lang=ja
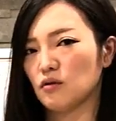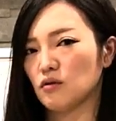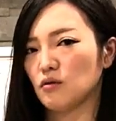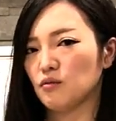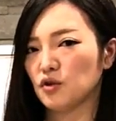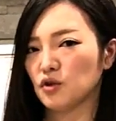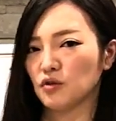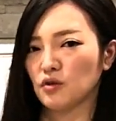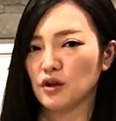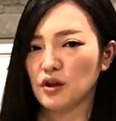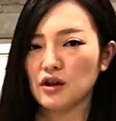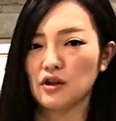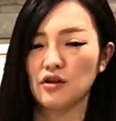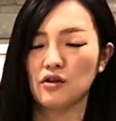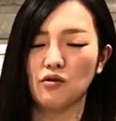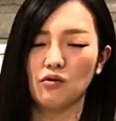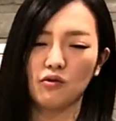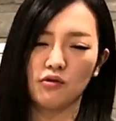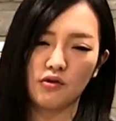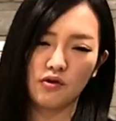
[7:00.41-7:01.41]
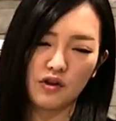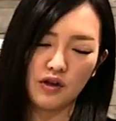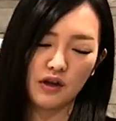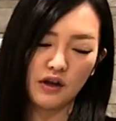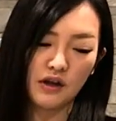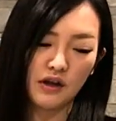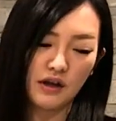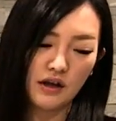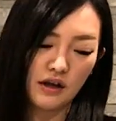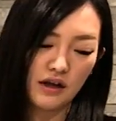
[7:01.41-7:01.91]
法務省で、ね、司法書士
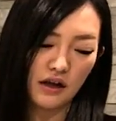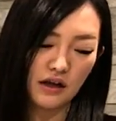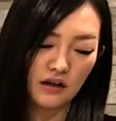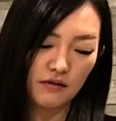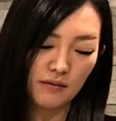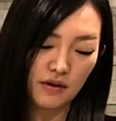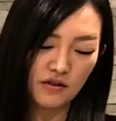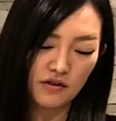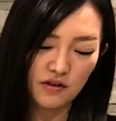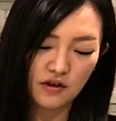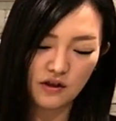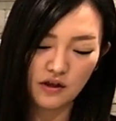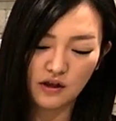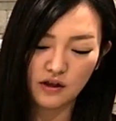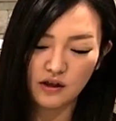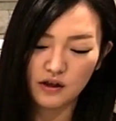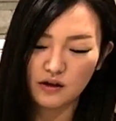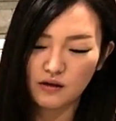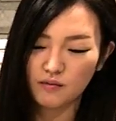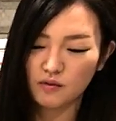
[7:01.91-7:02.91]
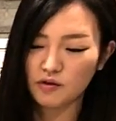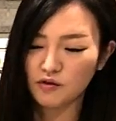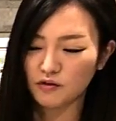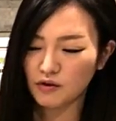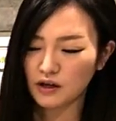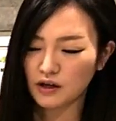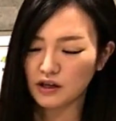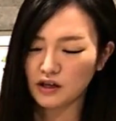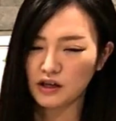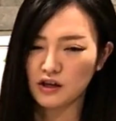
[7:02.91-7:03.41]
ありますしもちろん
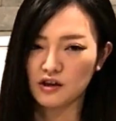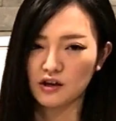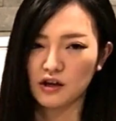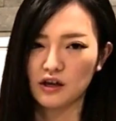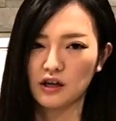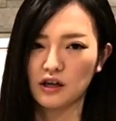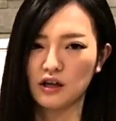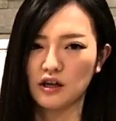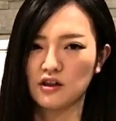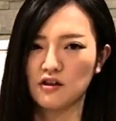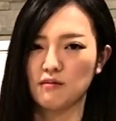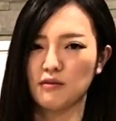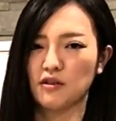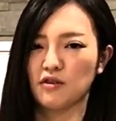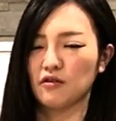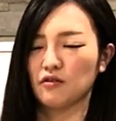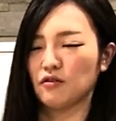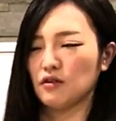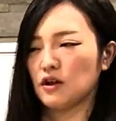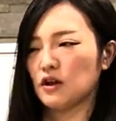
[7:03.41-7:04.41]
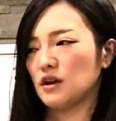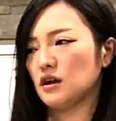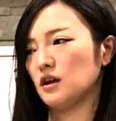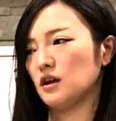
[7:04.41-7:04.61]
会計者会計士別のね、